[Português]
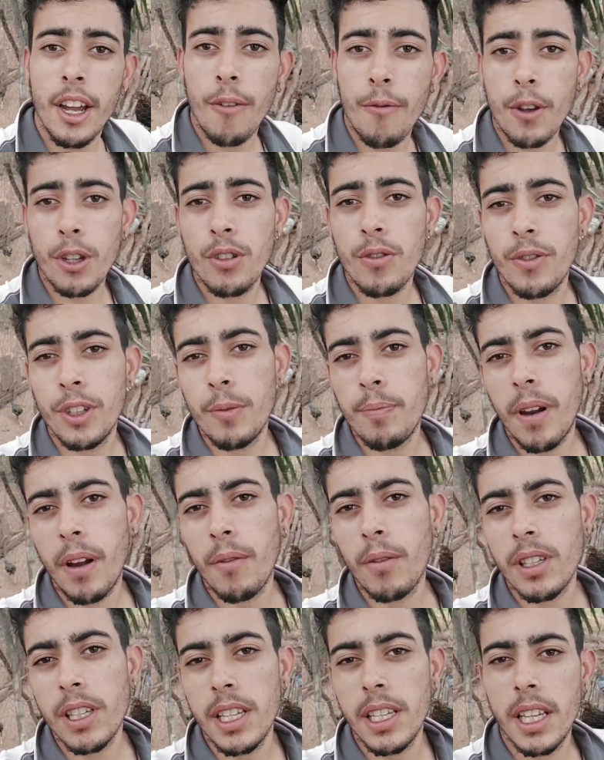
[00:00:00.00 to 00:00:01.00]
Eu fiz um vídeo
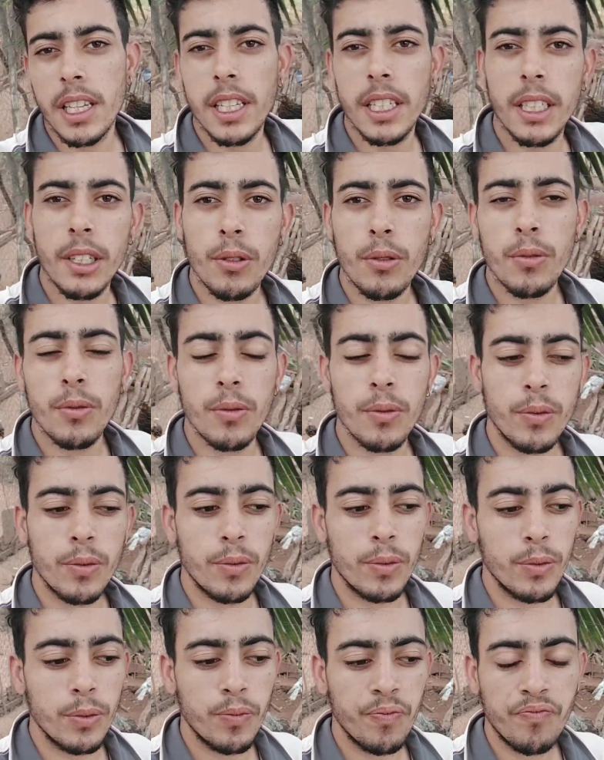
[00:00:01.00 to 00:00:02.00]
pra vocês aí já tem
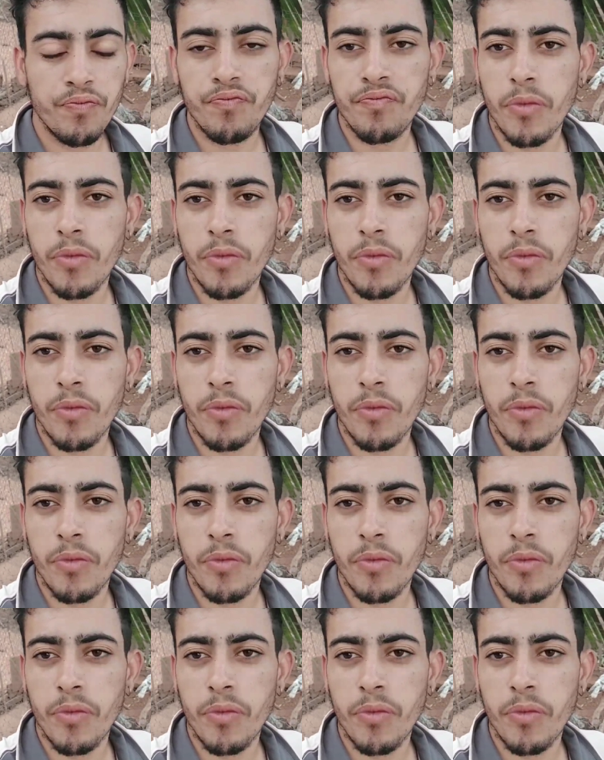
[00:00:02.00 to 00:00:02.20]
um...